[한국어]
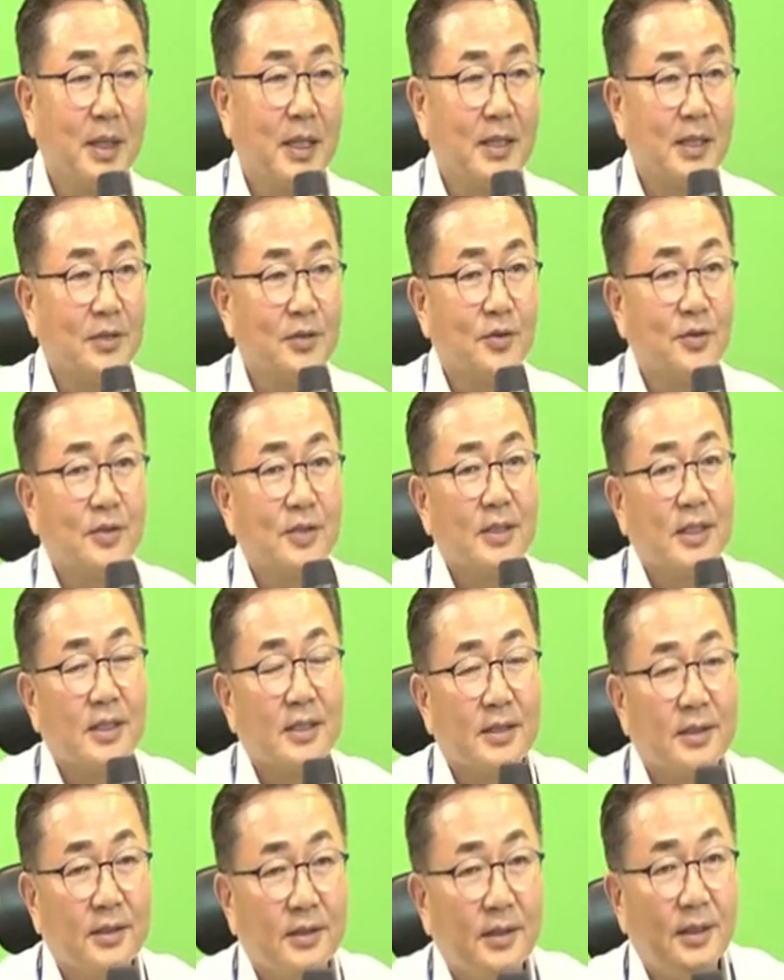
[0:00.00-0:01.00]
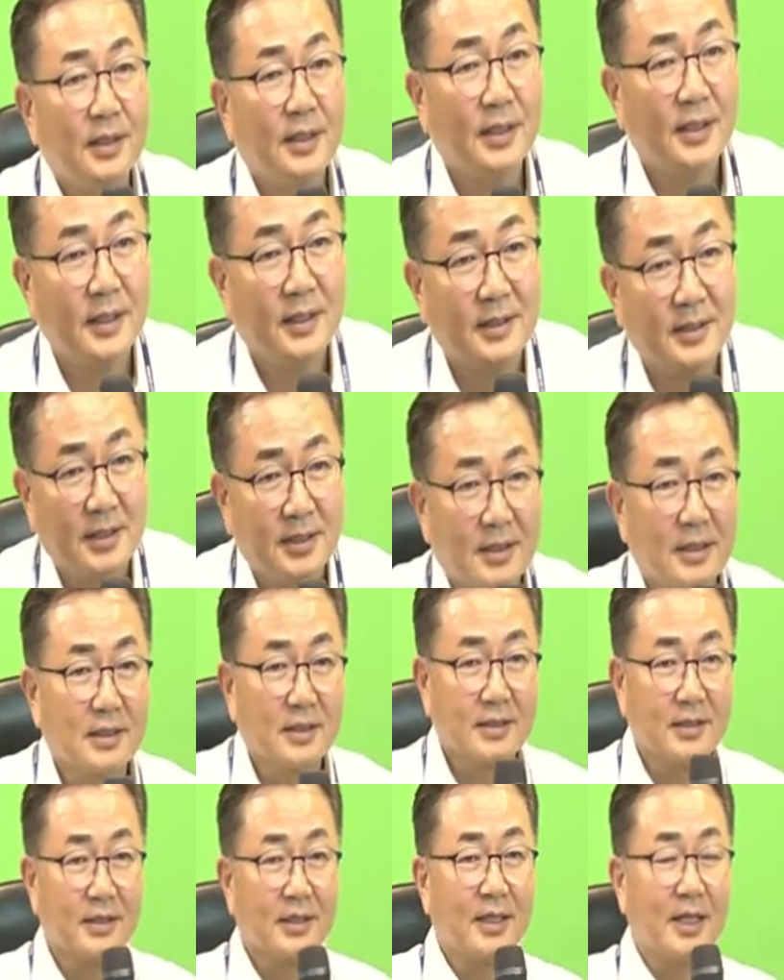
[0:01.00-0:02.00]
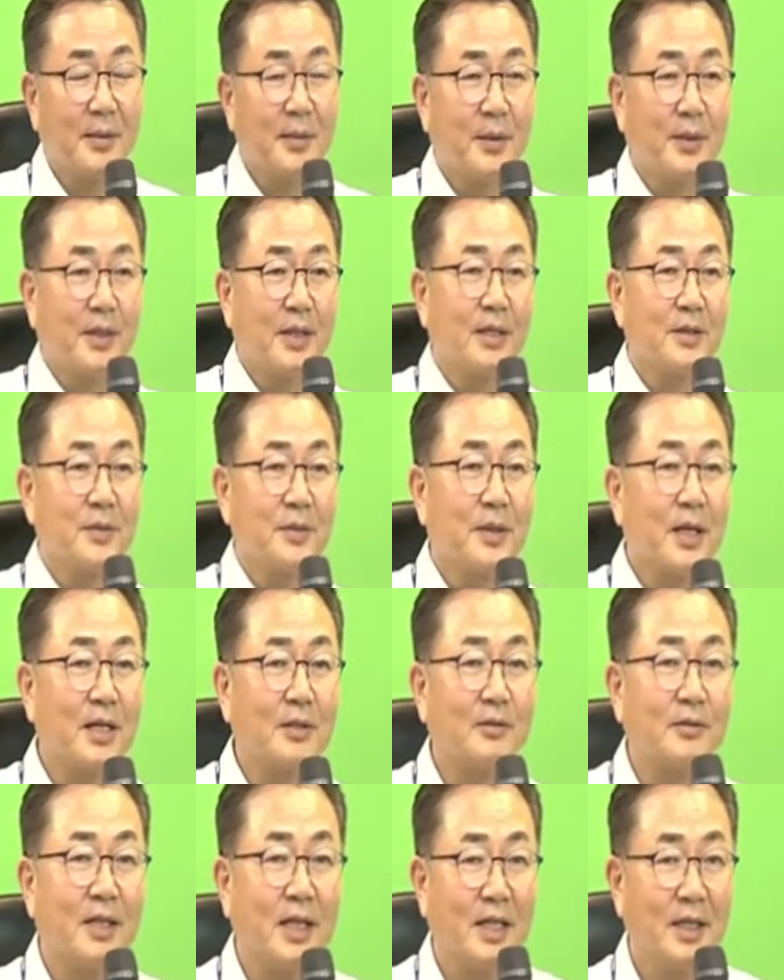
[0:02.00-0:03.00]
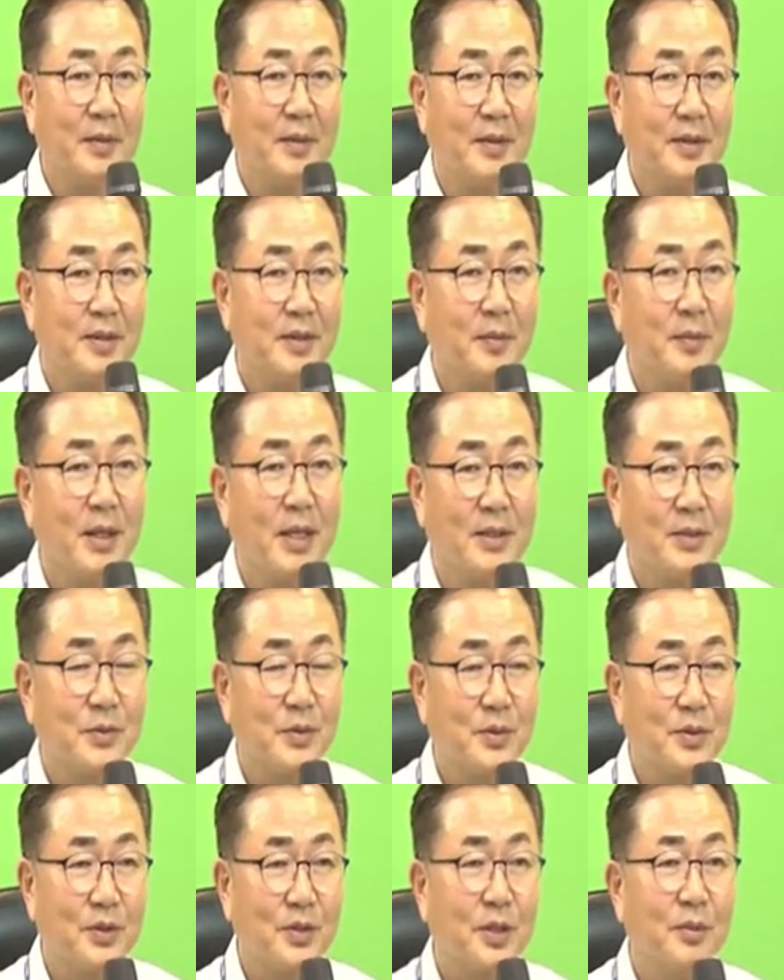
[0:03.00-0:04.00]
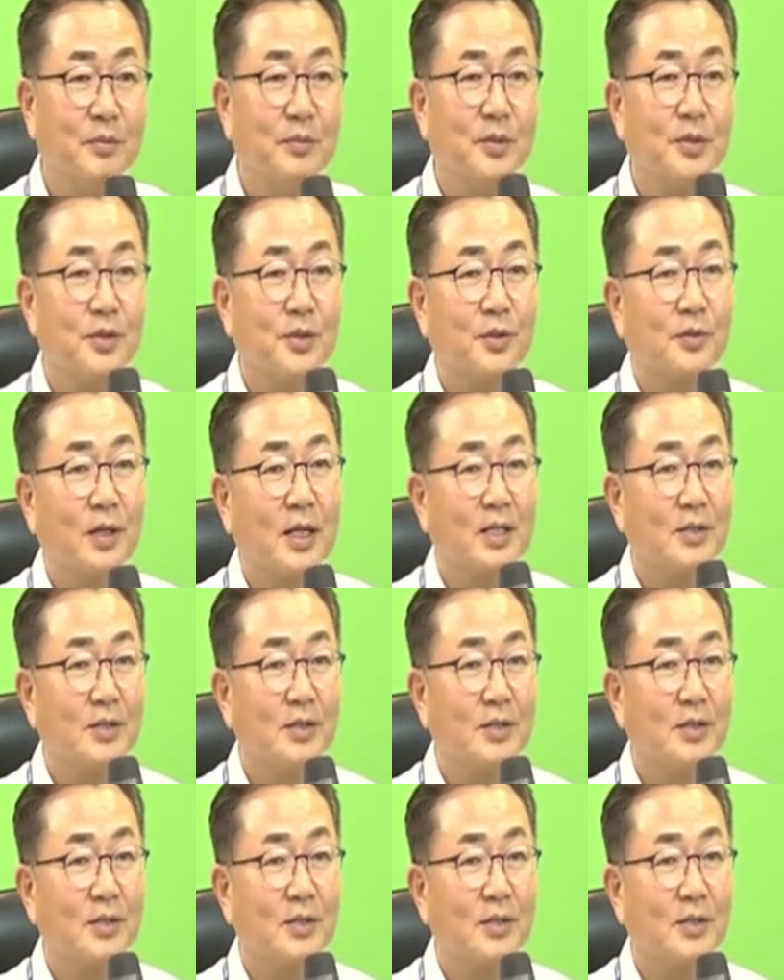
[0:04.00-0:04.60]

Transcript: 출시해서 이제, 이제, 가볍게 좀 갖고 다니면서 방송을 전문적으로 할 수